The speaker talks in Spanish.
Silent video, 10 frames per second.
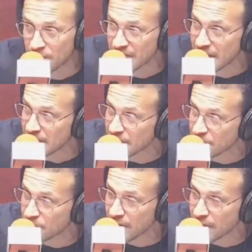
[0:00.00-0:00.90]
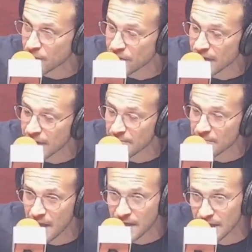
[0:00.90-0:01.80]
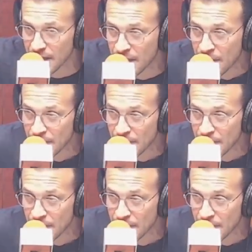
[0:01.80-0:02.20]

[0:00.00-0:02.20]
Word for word: de salir de una corrida cambiaria,